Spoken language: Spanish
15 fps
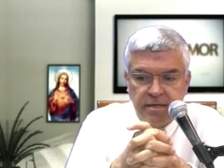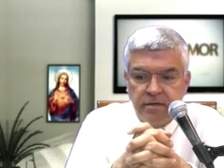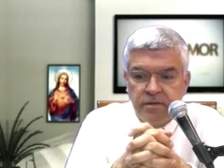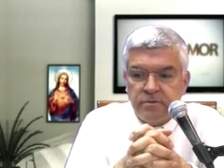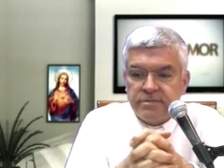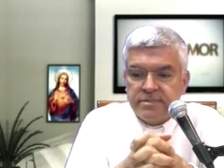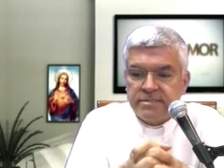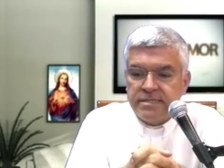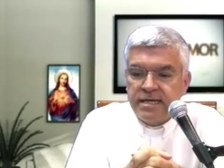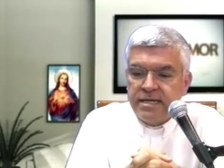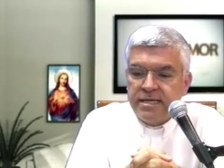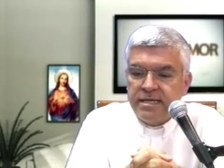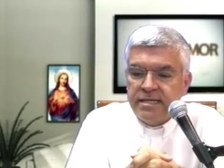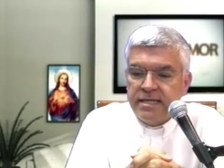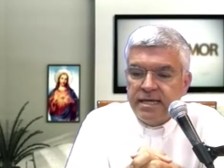nos están
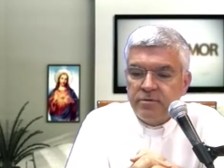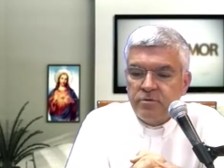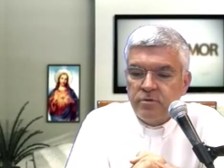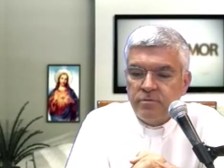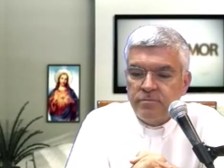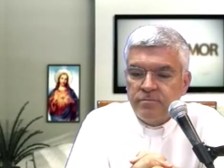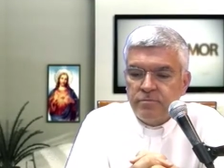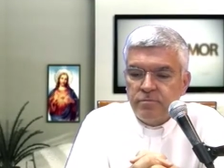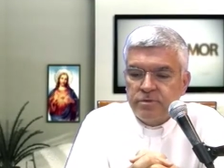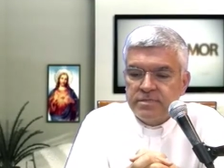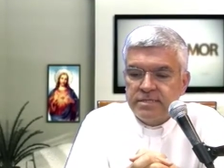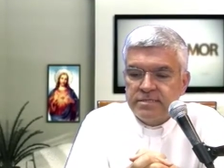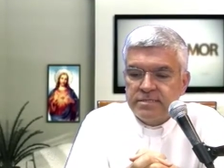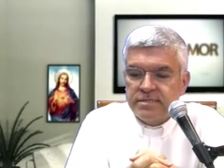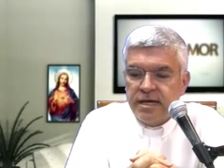quitando pues
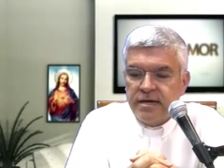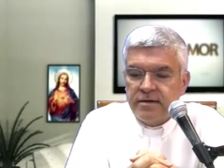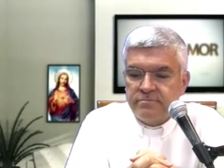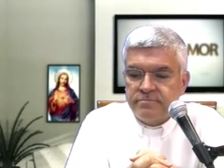esta